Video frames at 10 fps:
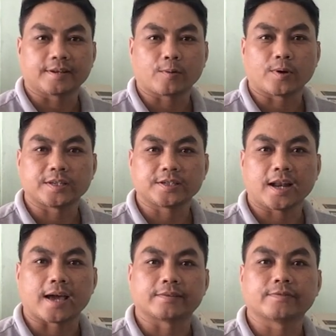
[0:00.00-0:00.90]
đã quay trở
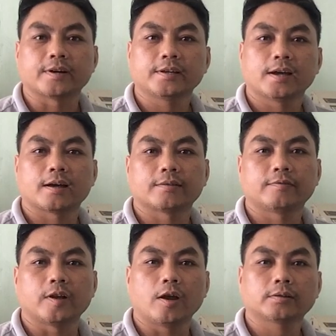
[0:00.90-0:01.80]
lại với
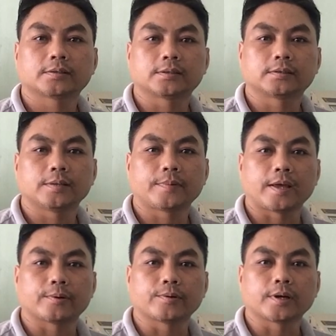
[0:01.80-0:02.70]
vlog tiếp
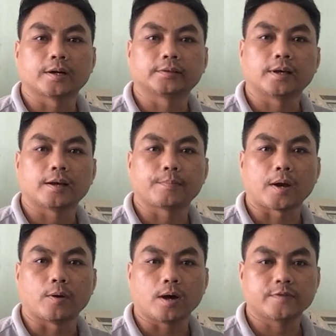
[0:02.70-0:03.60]
theo của kênh
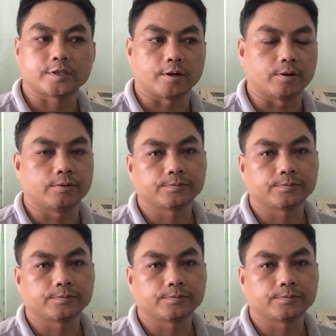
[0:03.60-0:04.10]
3Đô Official.